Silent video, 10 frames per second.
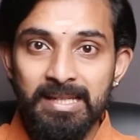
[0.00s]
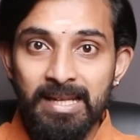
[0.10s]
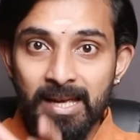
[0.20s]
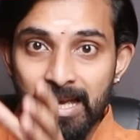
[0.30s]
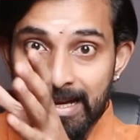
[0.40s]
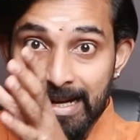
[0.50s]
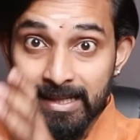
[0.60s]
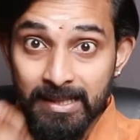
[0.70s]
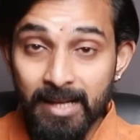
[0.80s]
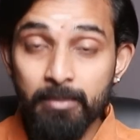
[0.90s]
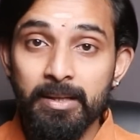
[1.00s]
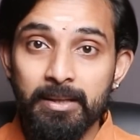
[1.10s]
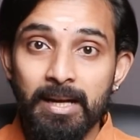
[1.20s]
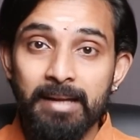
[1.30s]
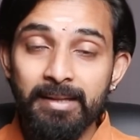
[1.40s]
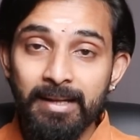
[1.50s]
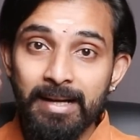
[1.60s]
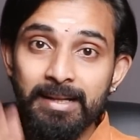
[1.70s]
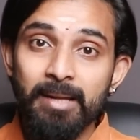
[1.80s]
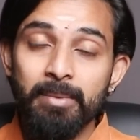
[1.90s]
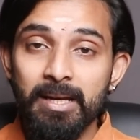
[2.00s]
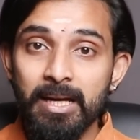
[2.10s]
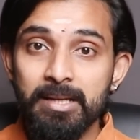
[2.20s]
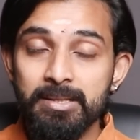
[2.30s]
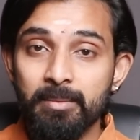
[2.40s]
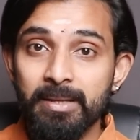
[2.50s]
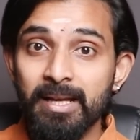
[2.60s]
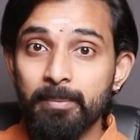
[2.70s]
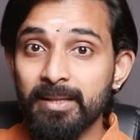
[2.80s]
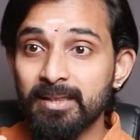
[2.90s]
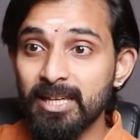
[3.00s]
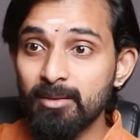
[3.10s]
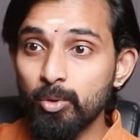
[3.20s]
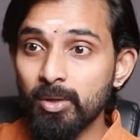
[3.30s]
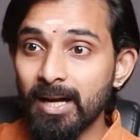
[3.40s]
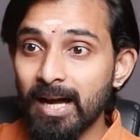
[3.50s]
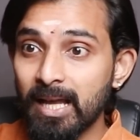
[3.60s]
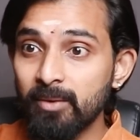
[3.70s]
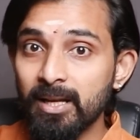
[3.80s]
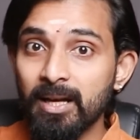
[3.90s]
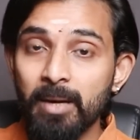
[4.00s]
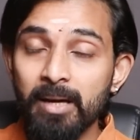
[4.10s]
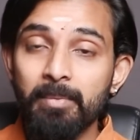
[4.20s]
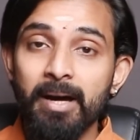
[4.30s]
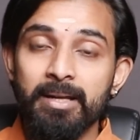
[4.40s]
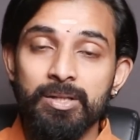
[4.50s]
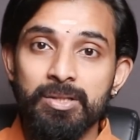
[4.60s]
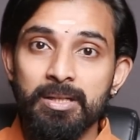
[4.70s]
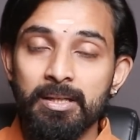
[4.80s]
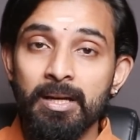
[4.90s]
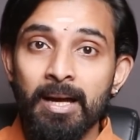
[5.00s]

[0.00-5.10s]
சில கட்டடம் இருக்குது அந்த கட்டடம் என்ன ஆயிடுச்சு அப்படின்னா இப்போ திமுக அலுவலகமாய் மாறிடுச்சு